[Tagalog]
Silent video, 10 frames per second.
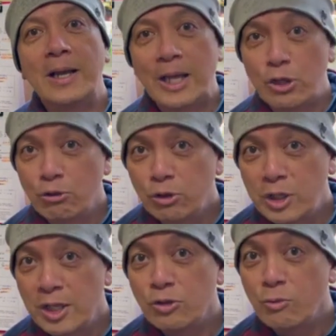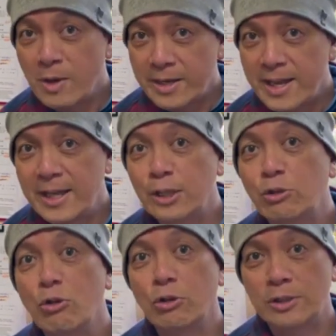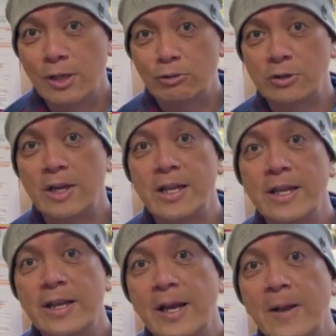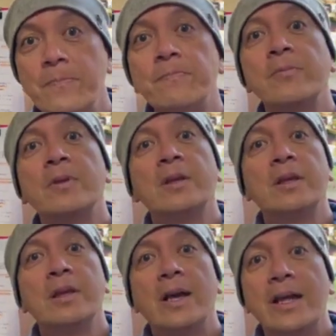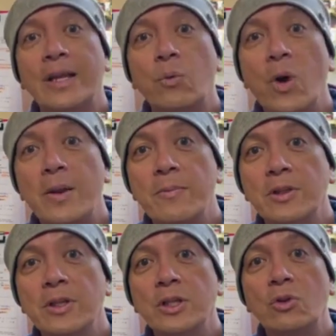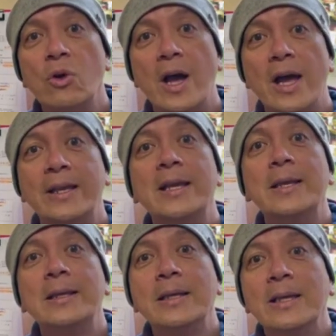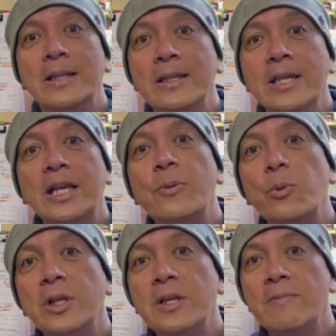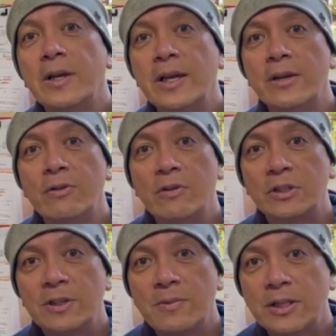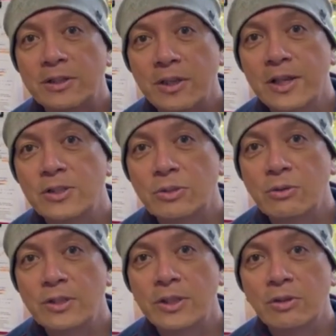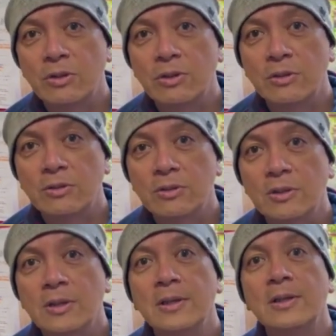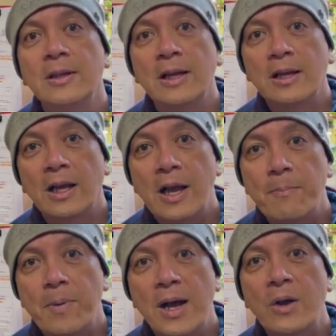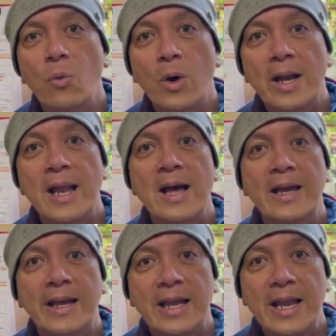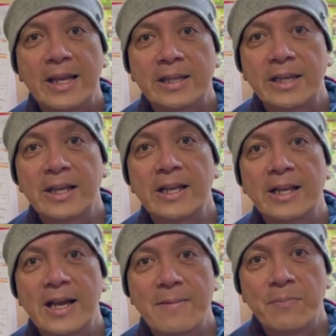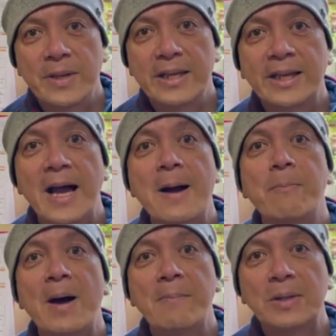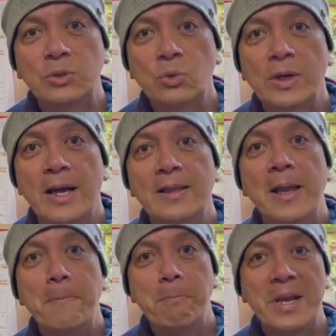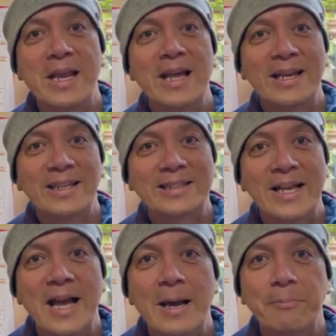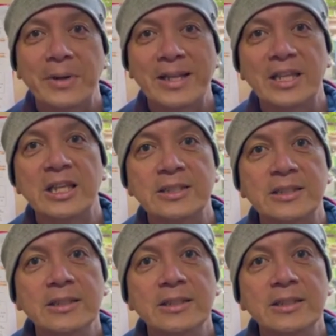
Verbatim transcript: gayon din yung mga narito sa Australia na, ang requirement dito ay hindi ka pwede mag-enroll sa mga trade school na to kapag walang electrical company kang papasukan bilang isang apprentice.